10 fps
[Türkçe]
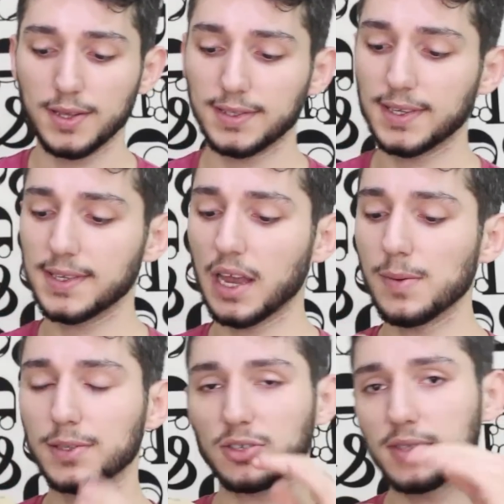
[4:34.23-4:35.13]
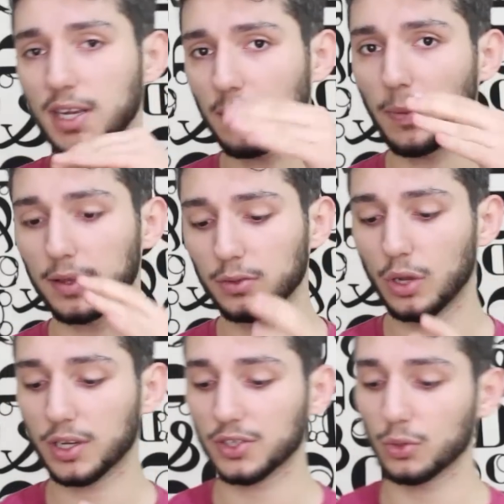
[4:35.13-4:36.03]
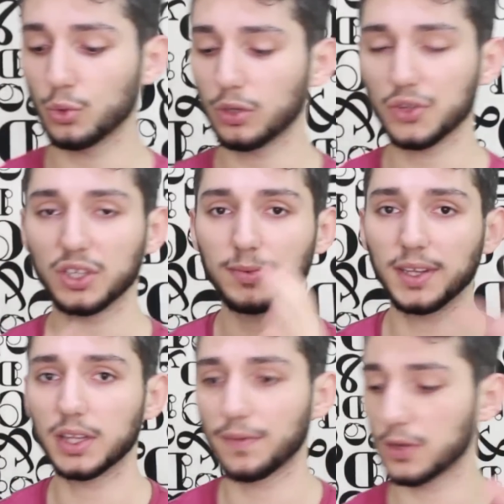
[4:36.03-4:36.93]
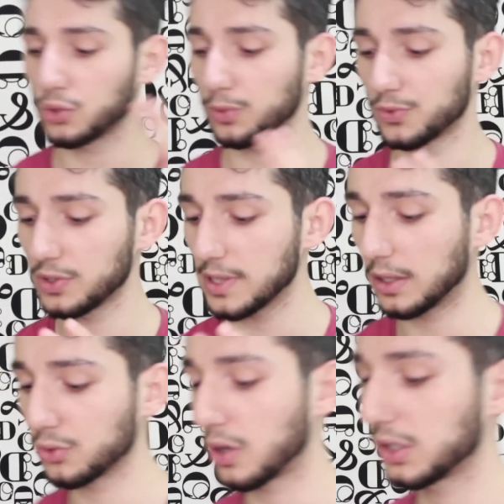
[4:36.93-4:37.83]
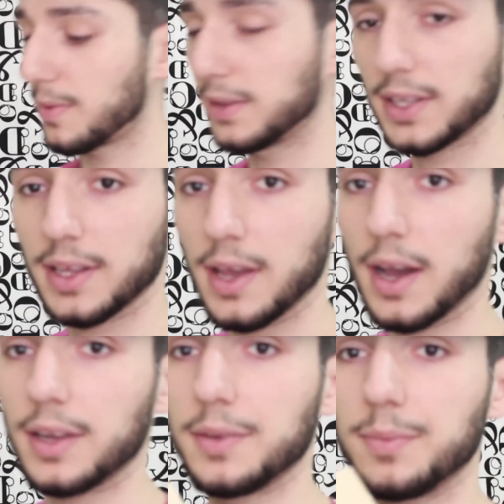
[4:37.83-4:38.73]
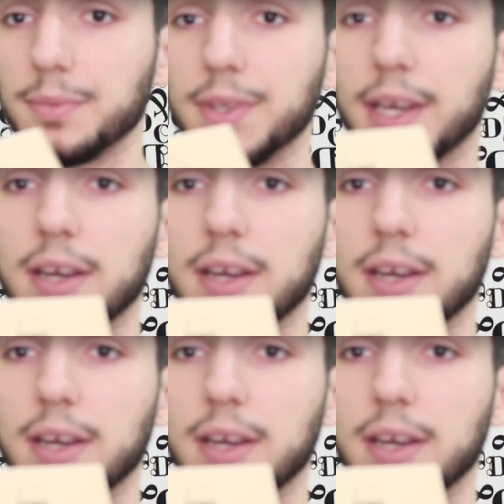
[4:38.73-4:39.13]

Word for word: Sizlerle birlikte şimdi yakın planlı arkadaşlar ürünü açalım. İlk defa açıyorum. Sizlerle şu anda ben de hani ne